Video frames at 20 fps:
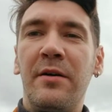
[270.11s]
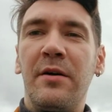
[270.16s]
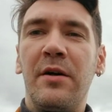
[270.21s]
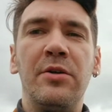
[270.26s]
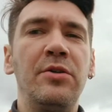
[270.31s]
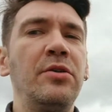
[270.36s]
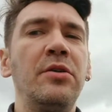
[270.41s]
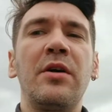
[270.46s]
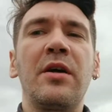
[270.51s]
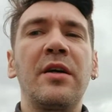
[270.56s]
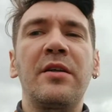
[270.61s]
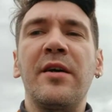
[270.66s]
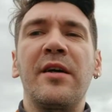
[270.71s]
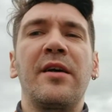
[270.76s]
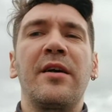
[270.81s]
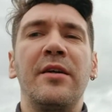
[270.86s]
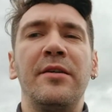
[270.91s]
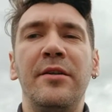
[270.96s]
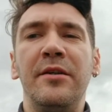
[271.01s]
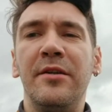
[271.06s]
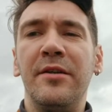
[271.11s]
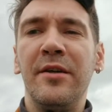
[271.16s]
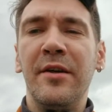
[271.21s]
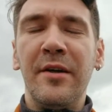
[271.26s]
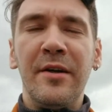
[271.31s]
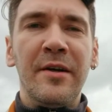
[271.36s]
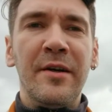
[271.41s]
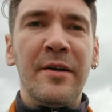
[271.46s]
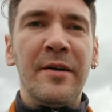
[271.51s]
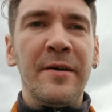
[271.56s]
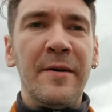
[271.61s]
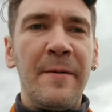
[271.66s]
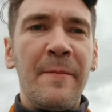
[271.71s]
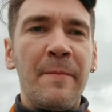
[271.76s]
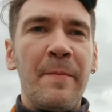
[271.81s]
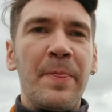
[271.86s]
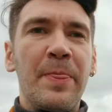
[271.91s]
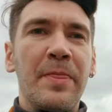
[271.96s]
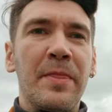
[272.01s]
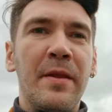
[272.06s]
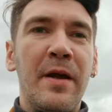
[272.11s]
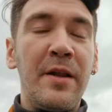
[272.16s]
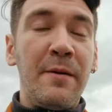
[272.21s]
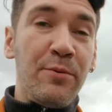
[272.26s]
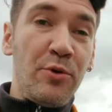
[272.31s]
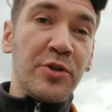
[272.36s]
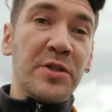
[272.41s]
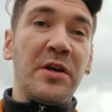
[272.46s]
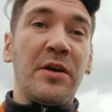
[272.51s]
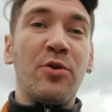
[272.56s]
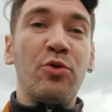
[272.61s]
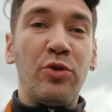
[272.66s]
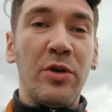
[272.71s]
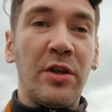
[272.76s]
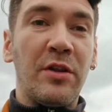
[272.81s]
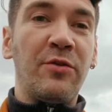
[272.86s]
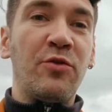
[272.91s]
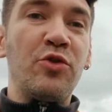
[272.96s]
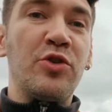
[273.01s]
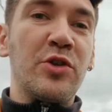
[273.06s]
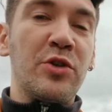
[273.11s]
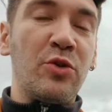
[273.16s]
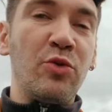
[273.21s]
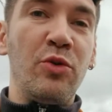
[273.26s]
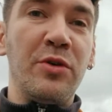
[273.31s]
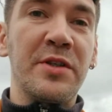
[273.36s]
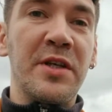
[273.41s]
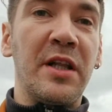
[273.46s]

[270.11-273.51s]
Они не хотят ходить. Они просто крутят твой стул.